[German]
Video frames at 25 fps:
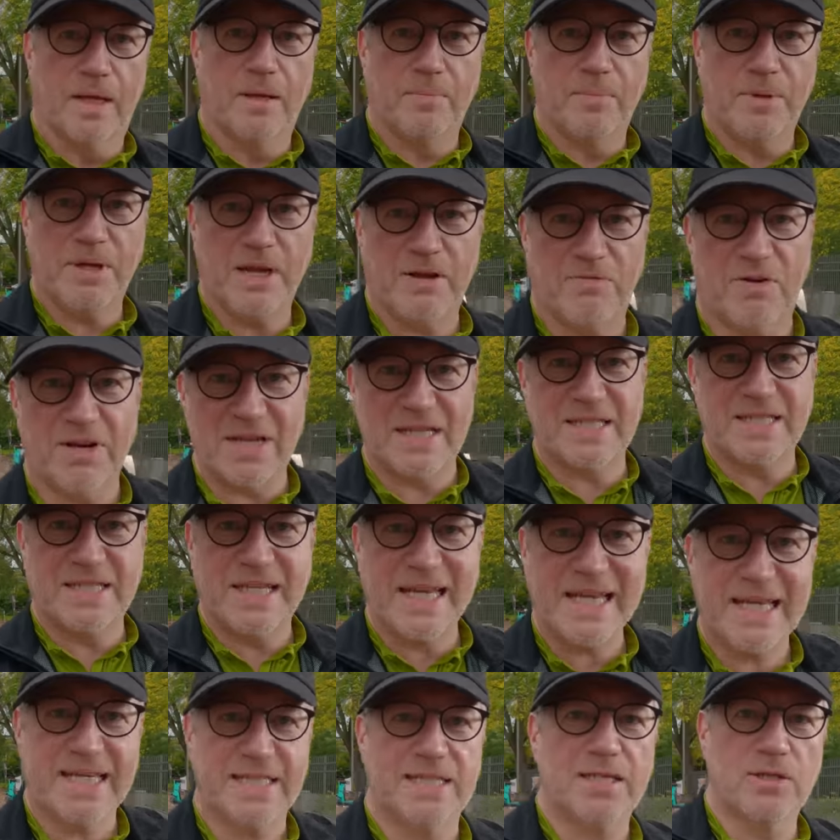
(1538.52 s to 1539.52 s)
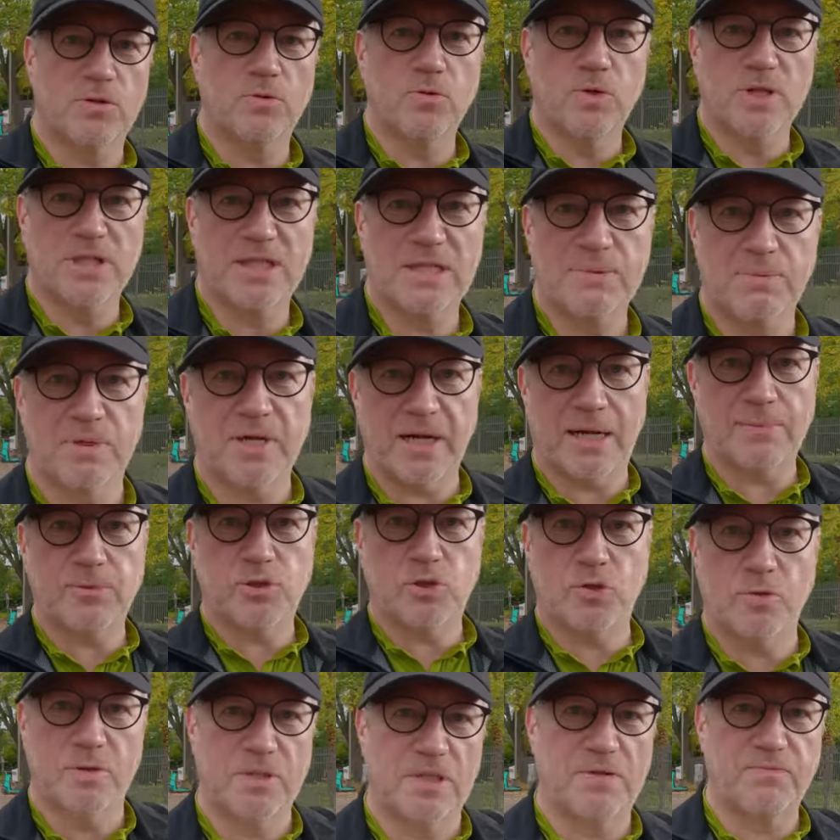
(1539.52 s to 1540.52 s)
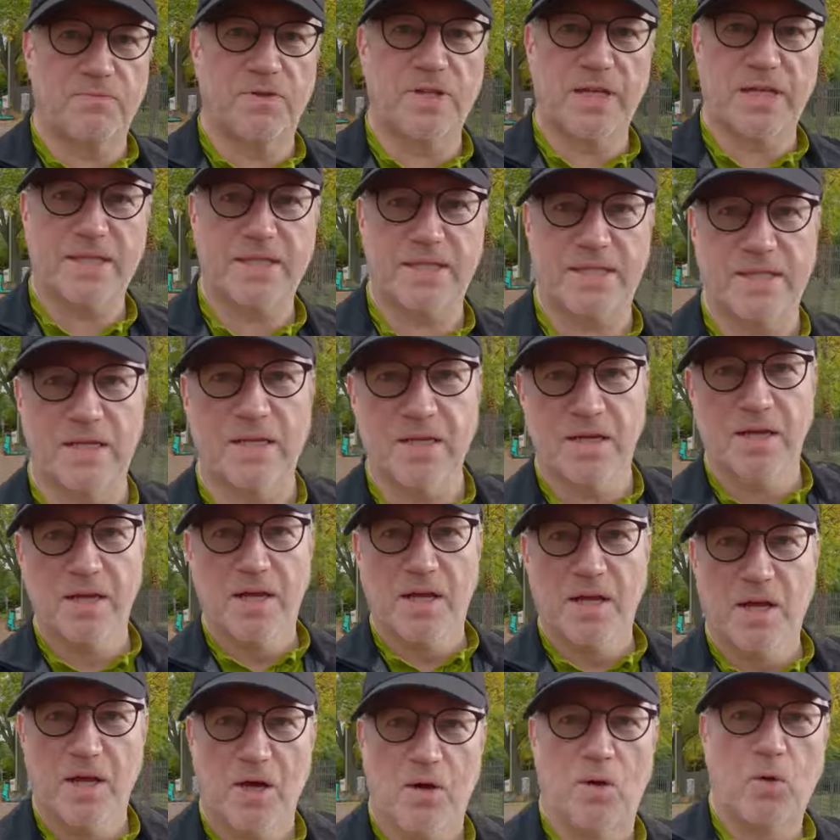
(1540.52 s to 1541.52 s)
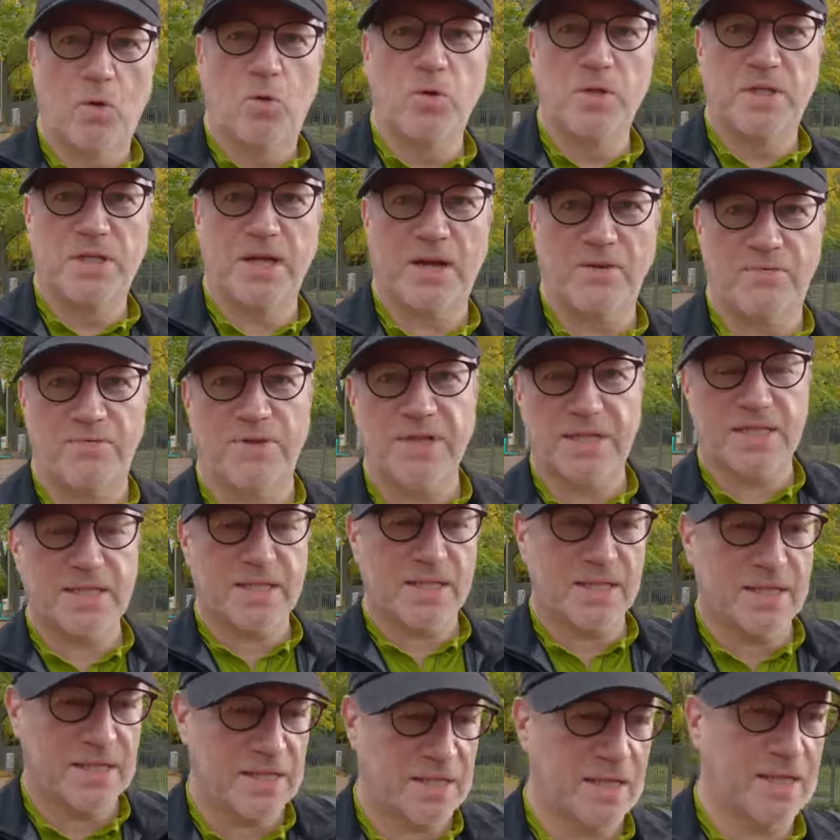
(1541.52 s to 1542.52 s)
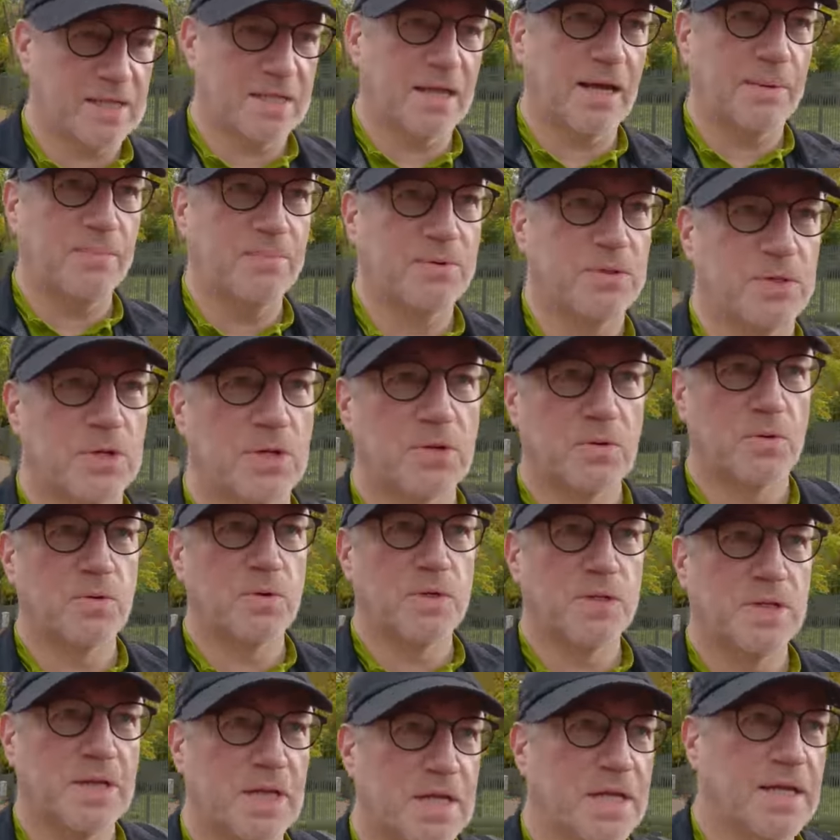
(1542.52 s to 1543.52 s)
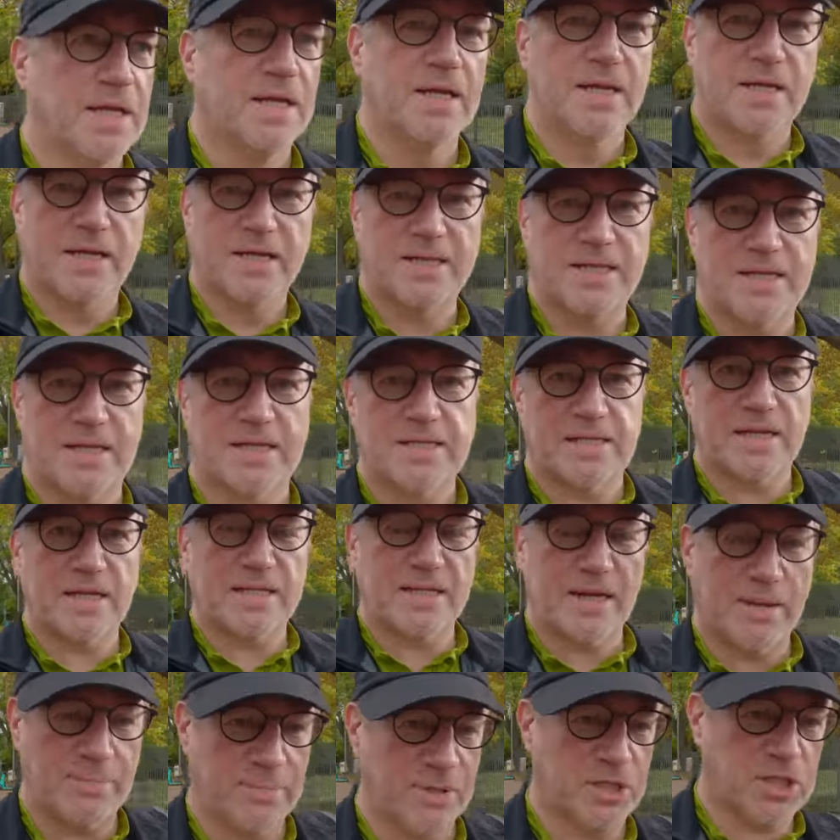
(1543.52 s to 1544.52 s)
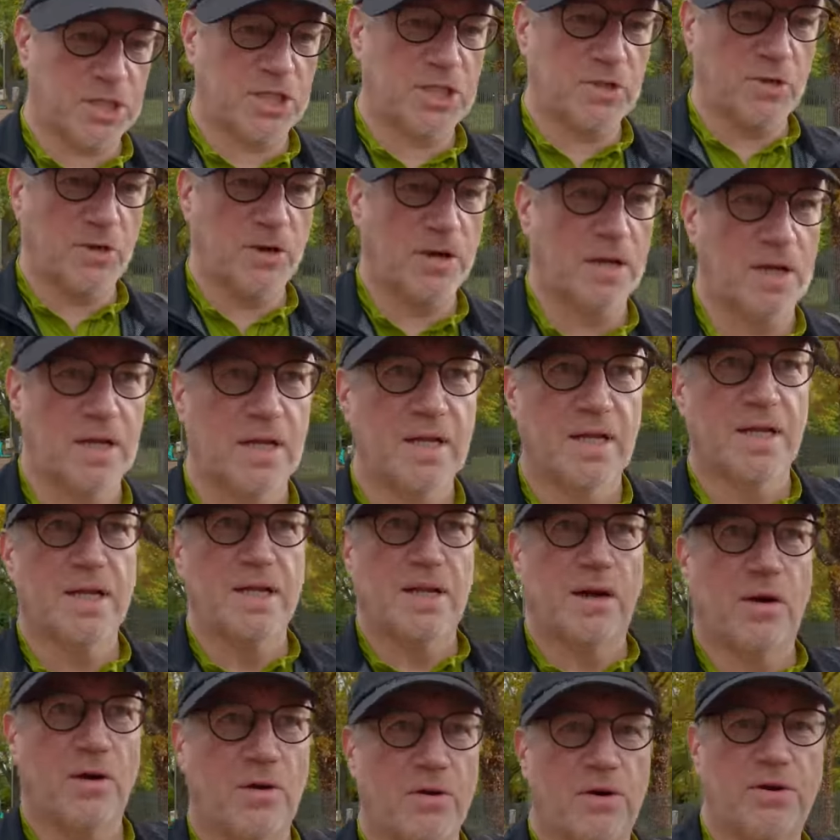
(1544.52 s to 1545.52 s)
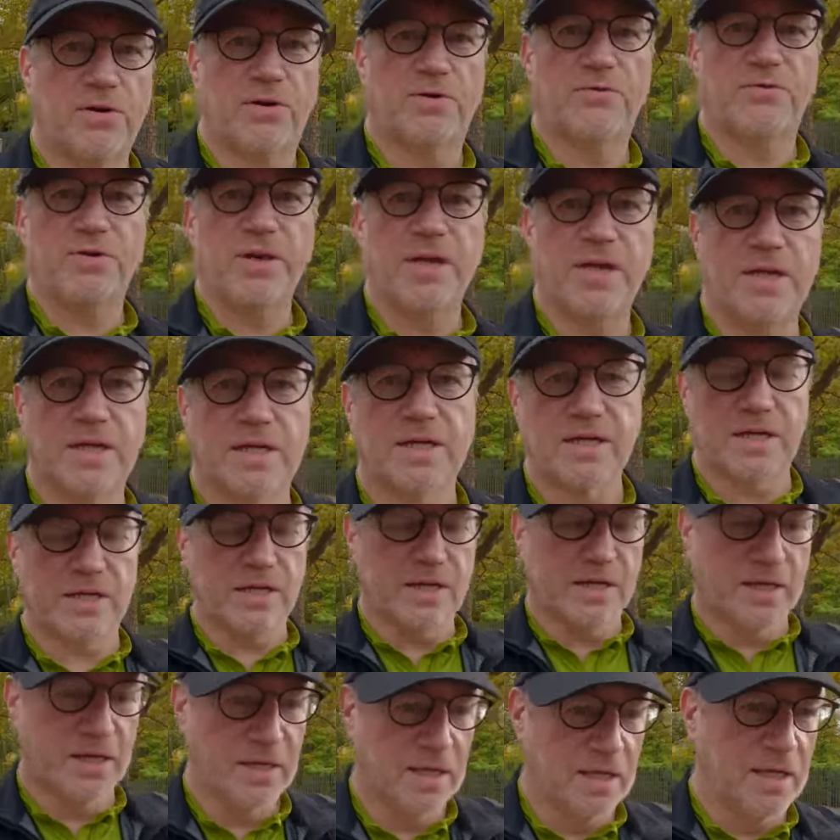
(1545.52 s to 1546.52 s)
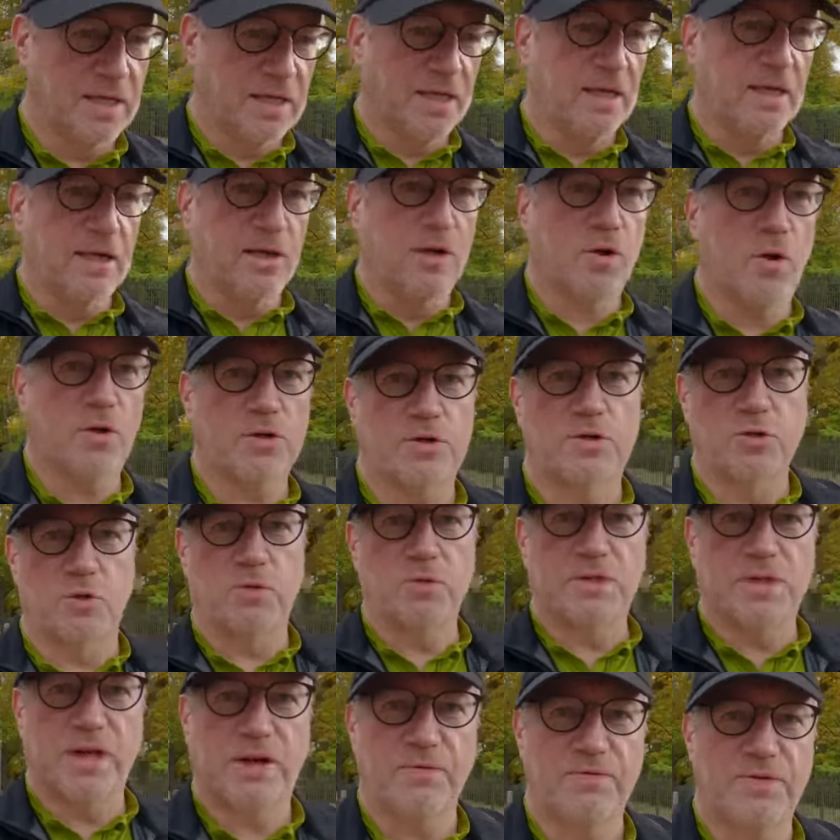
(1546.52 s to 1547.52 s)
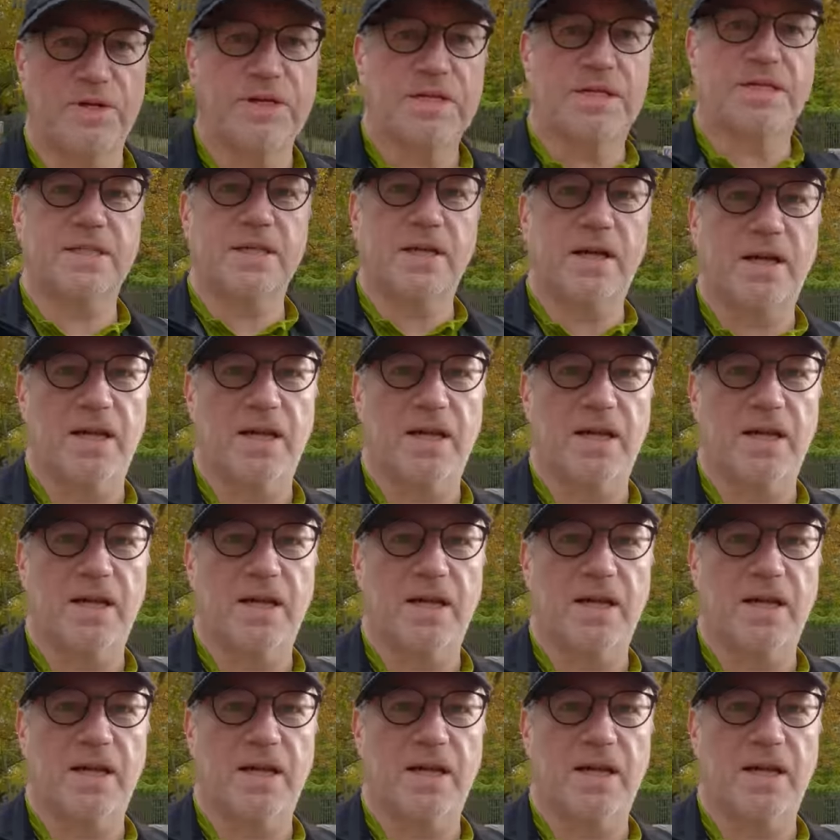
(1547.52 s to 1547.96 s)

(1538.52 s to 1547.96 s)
Mittlerweile 16 Uhr, siebeneinhalb Stunden sind wir jetzt hier unterwegs insgesamt und jetzt die ganze Zeit hier am Masch doch auch viele Leute unterwegs hier.